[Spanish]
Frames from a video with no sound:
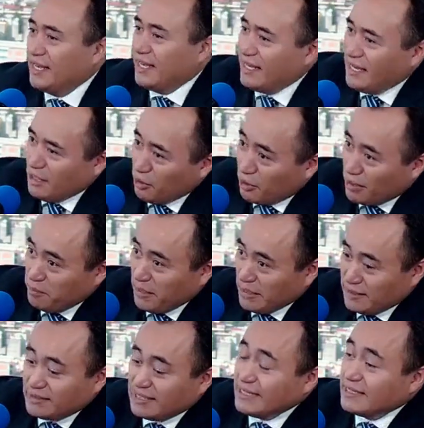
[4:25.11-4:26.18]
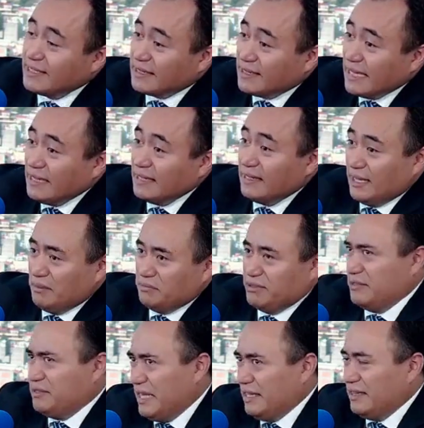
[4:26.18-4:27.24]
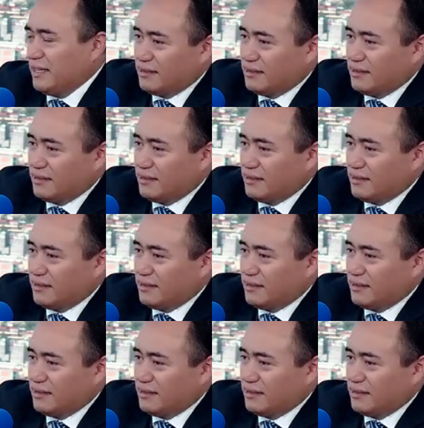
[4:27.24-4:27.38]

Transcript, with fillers: Y lo que pasa es que el 70, 60,